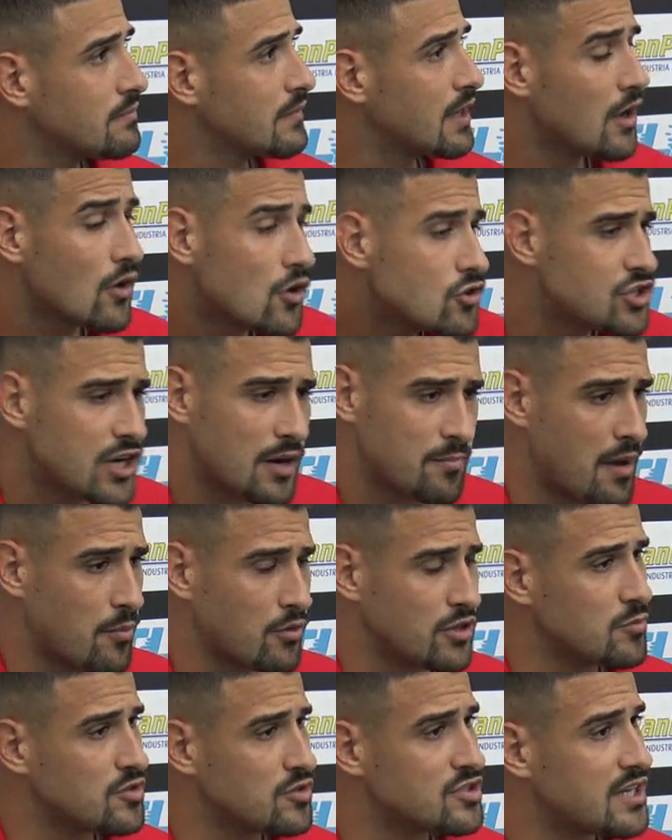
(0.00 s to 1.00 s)
e oggi l'abbiamo
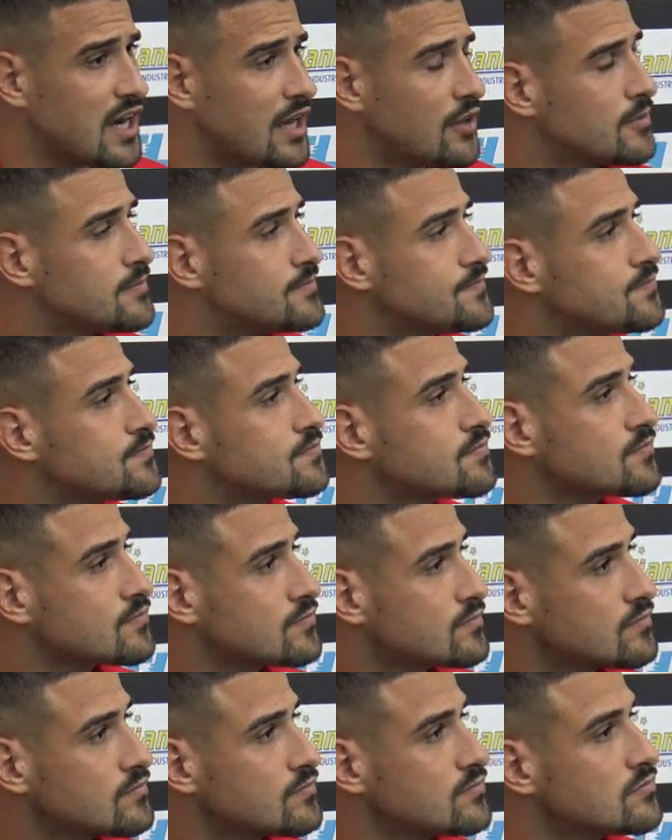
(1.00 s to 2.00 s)
dimostrato.
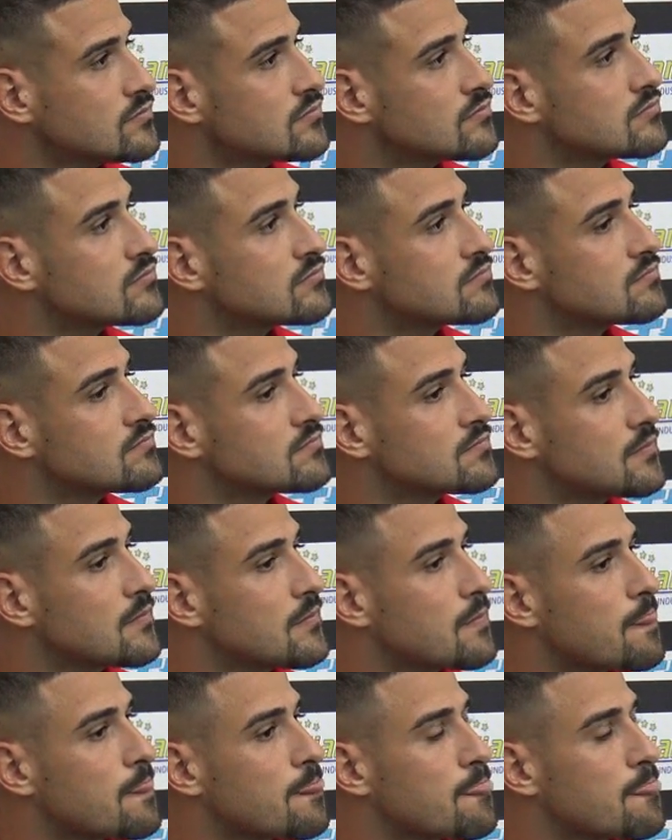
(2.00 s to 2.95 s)
Lorenzo,